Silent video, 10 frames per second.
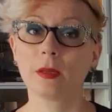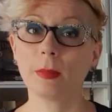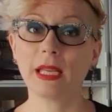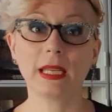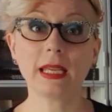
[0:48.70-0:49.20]

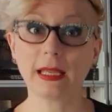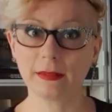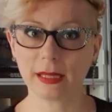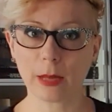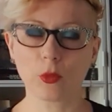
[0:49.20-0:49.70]
Bene,
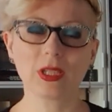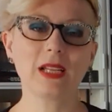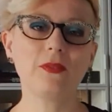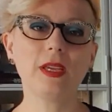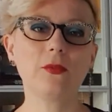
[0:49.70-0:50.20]
entriamo
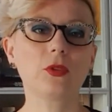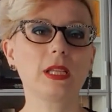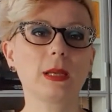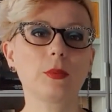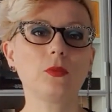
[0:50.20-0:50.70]
nel vivo
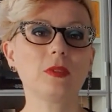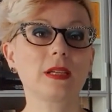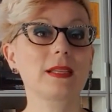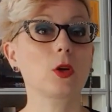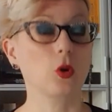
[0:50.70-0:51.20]
della
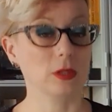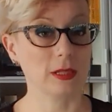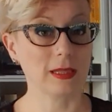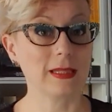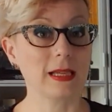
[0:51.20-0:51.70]
puntata con
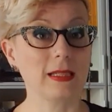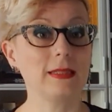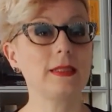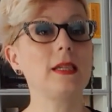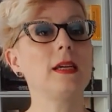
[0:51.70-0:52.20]

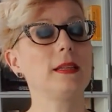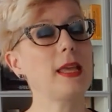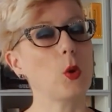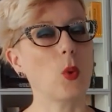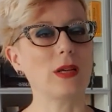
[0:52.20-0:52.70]
l'analisi
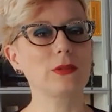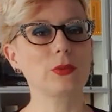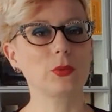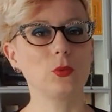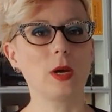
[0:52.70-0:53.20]
dei
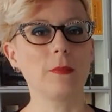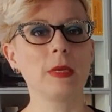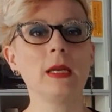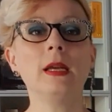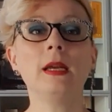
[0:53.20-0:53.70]

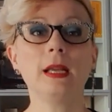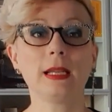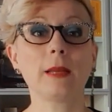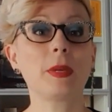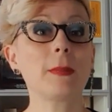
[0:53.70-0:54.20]
4-2
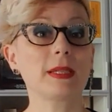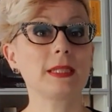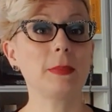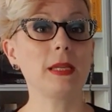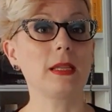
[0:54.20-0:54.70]
la prima
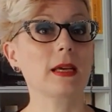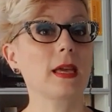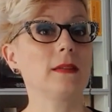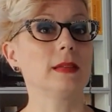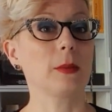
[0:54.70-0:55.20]
sibilla
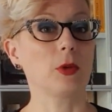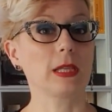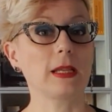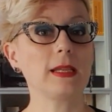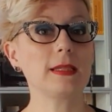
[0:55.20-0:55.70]
che andremo
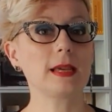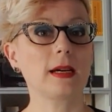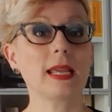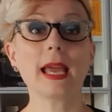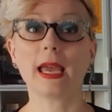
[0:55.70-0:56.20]
ad
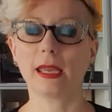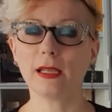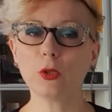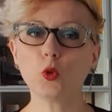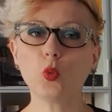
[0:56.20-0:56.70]
analizzare è
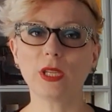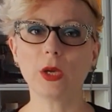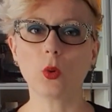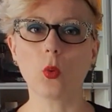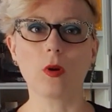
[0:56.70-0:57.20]
il 2
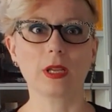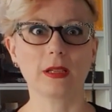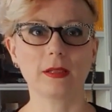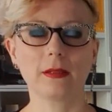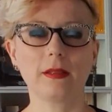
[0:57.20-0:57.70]
di Cuori,
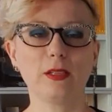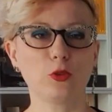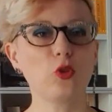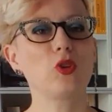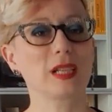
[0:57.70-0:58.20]
dal titolo